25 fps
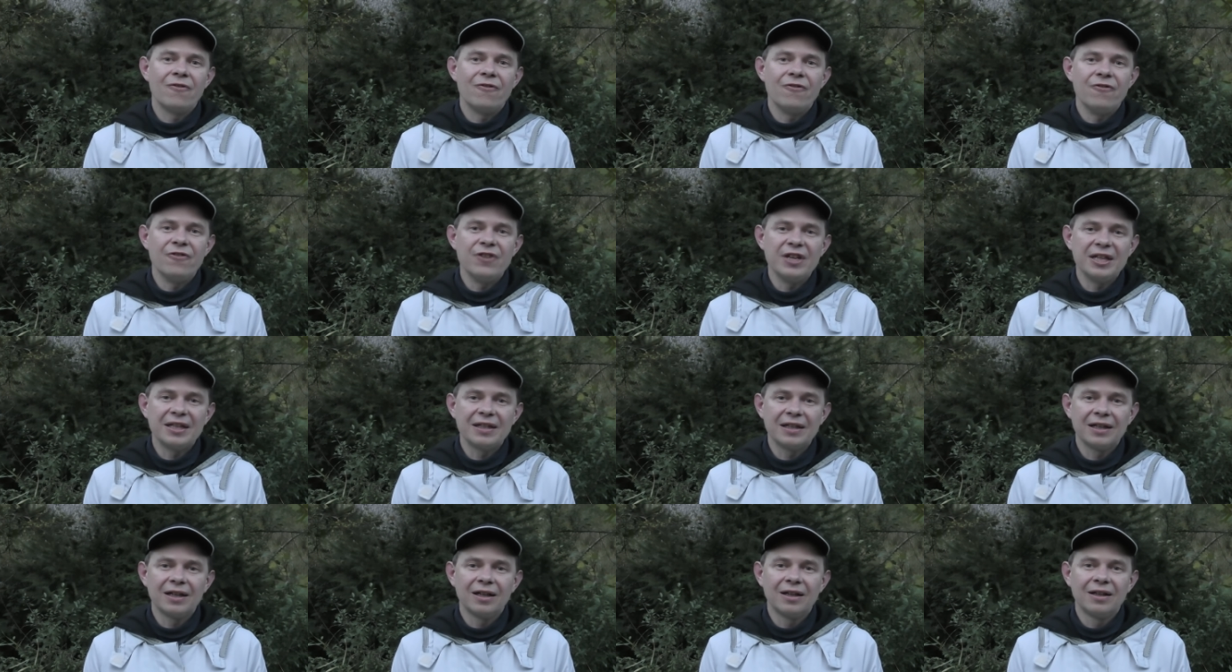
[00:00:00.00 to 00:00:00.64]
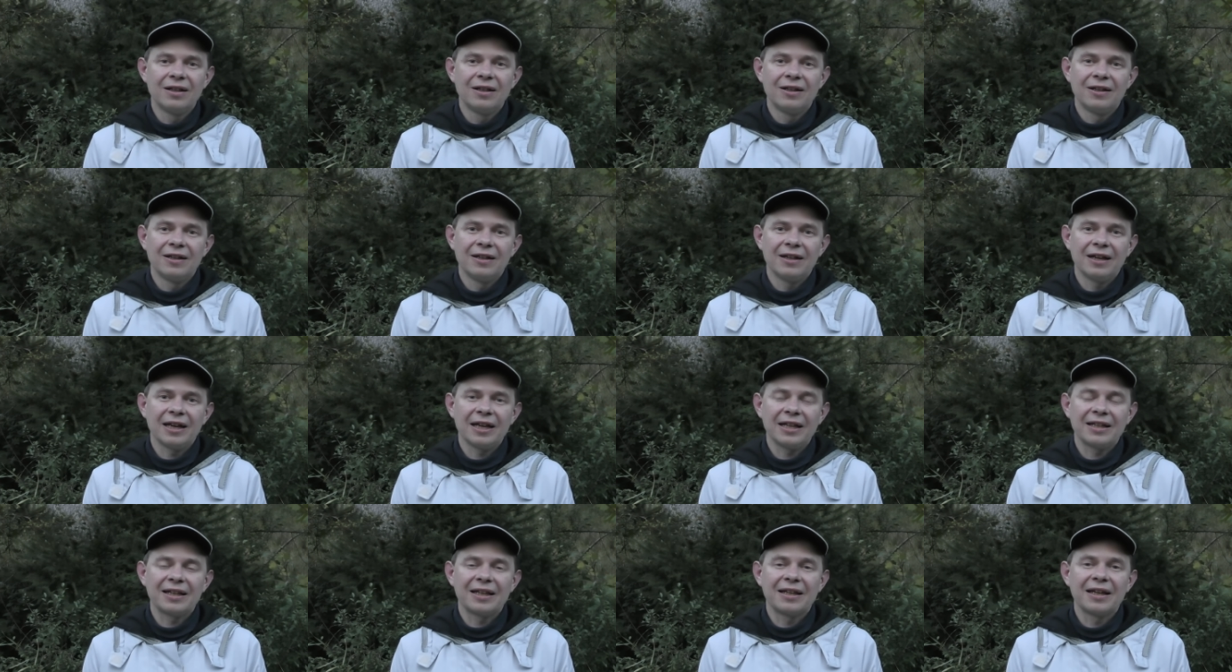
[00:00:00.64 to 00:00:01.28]
wieder
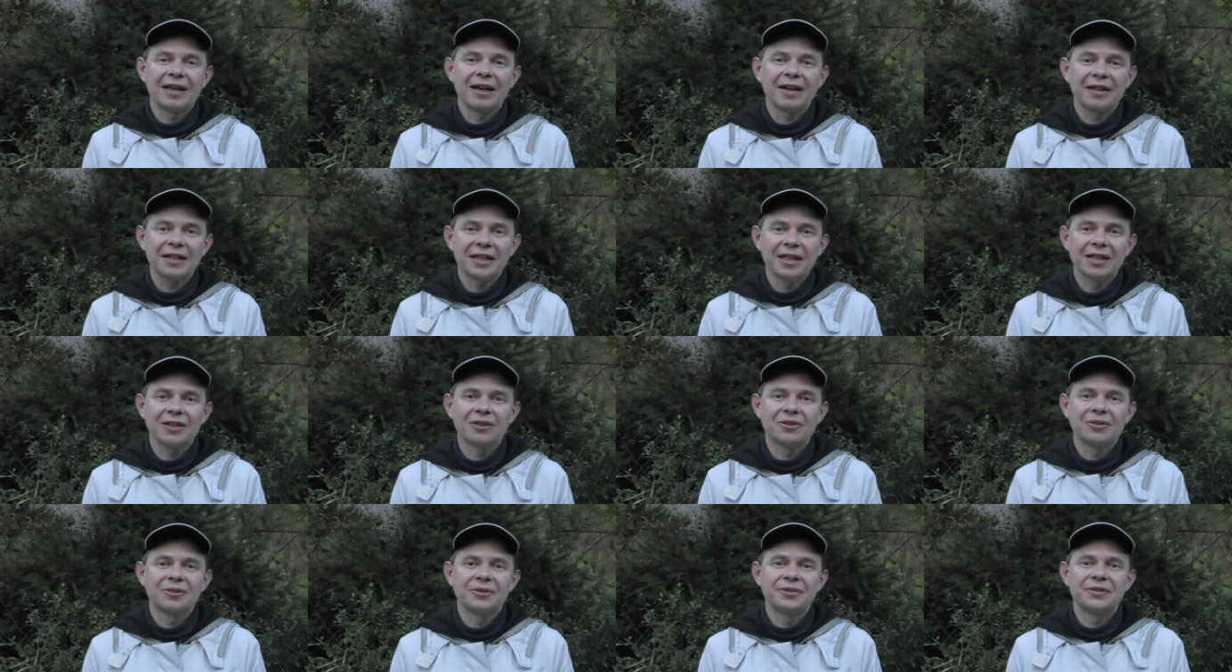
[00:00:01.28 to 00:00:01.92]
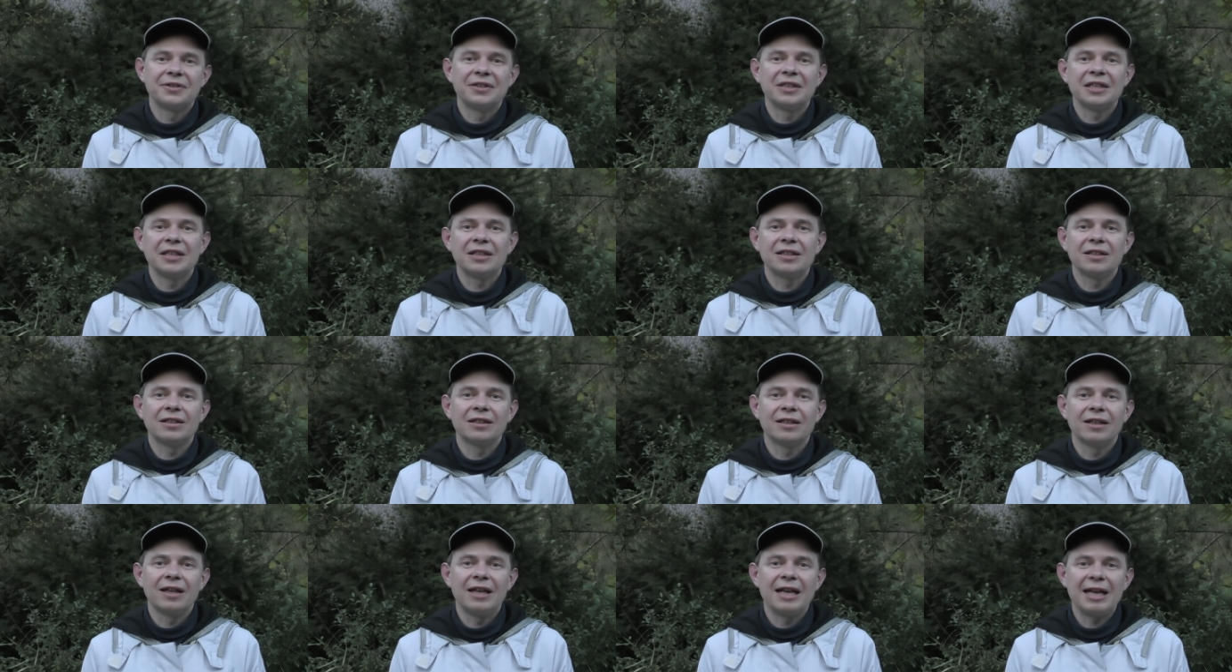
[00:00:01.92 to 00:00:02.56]
regenerieren und sich
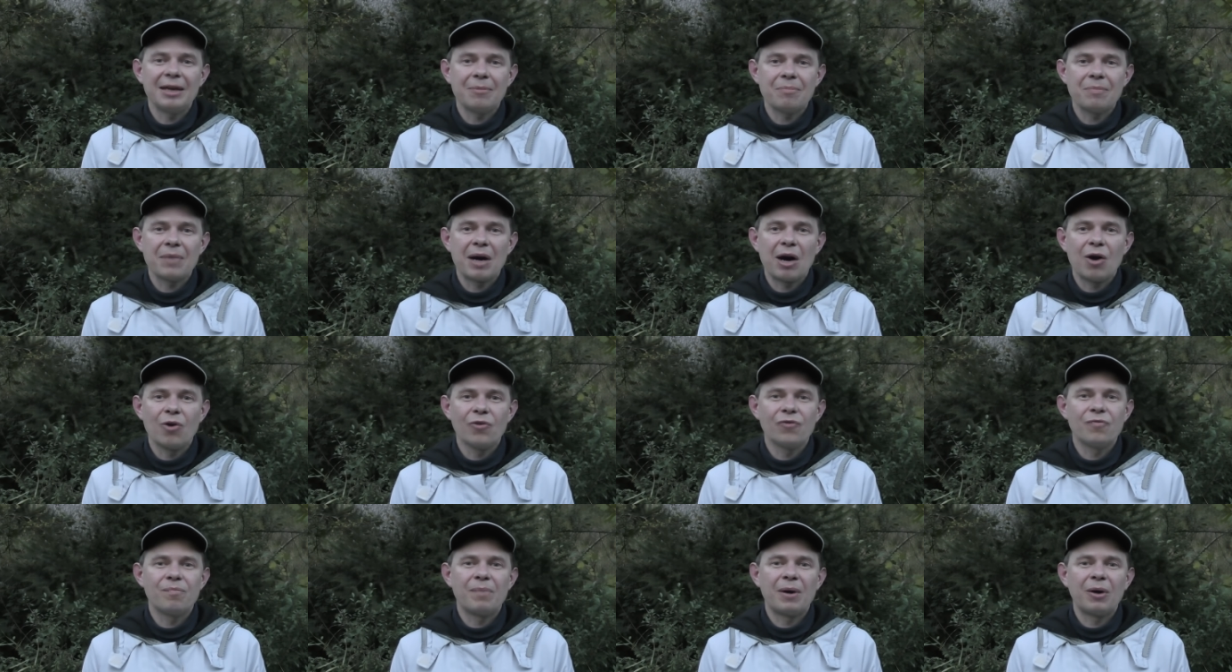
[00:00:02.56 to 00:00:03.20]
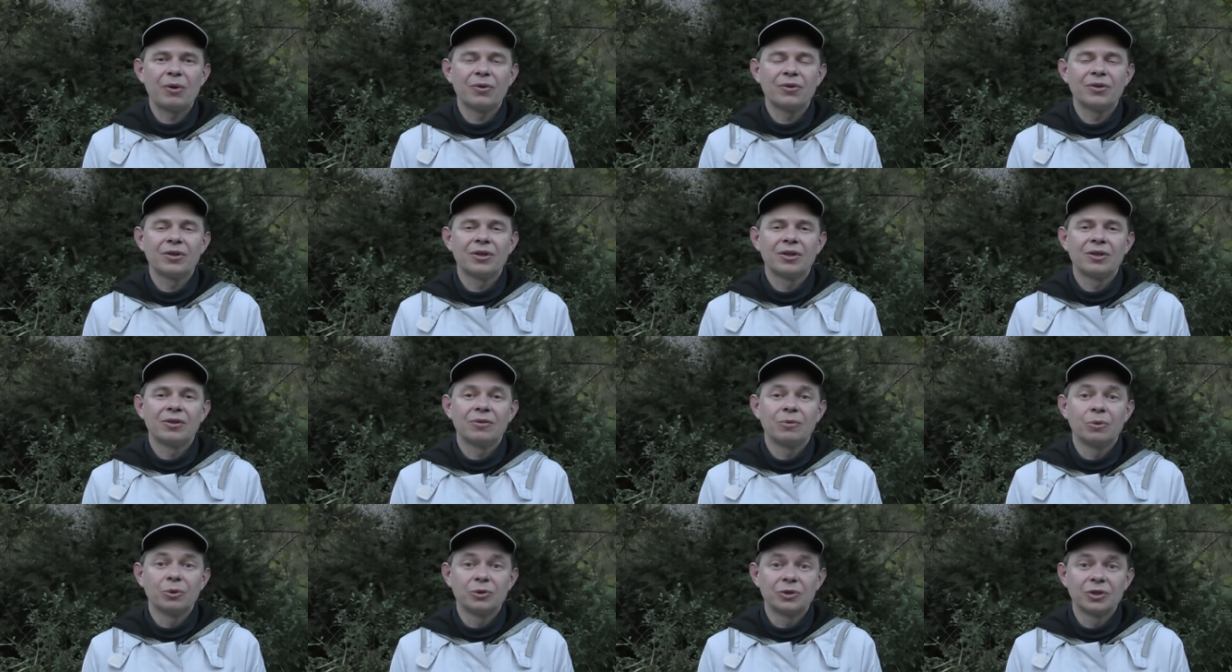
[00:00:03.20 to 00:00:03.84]
ein Leben aufbauen,
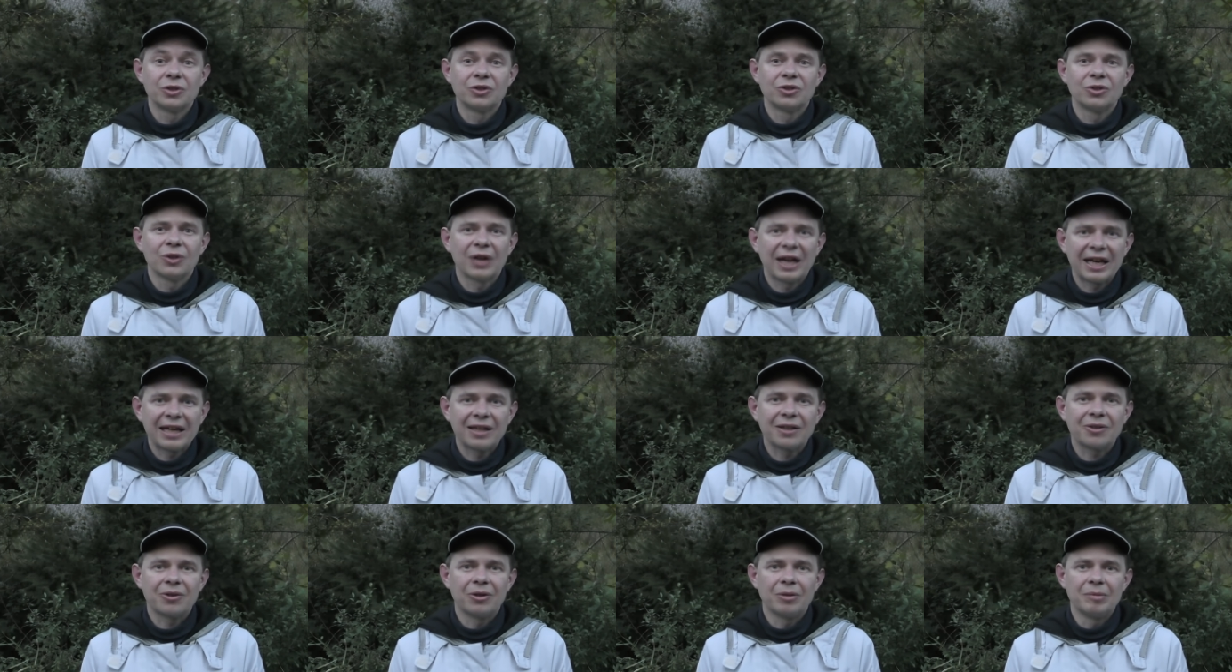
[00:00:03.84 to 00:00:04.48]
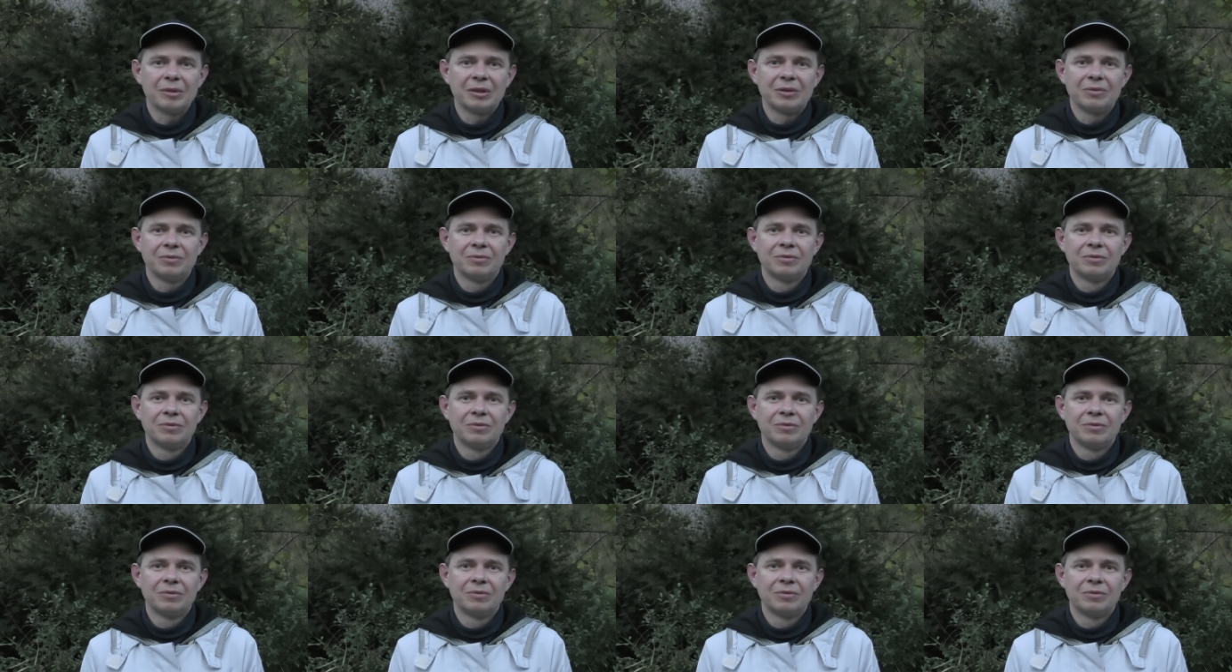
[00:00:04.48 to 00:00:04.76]
wo sie zurechtkommen.